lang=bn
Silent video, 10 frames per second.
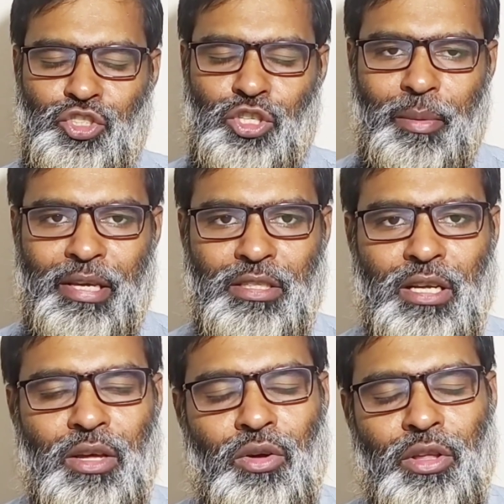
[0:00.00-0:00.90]
সবাইকে
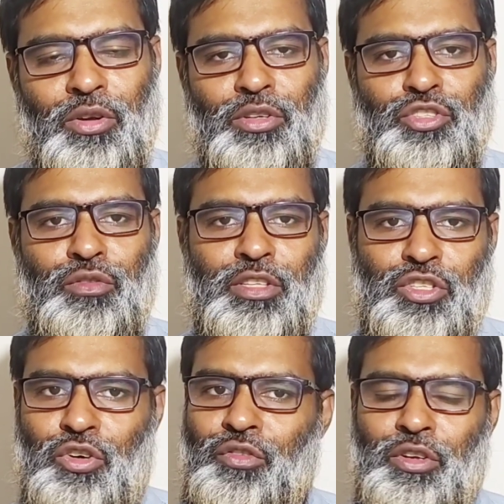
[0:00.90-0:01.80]
জানাই অনেক অনেক
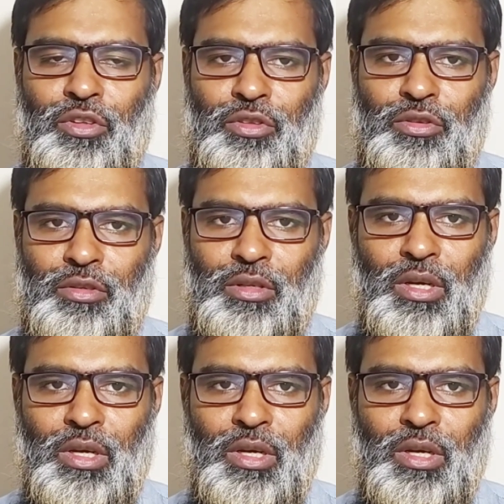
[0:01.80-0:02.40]
শুভেচ্ছা অভিনন্দন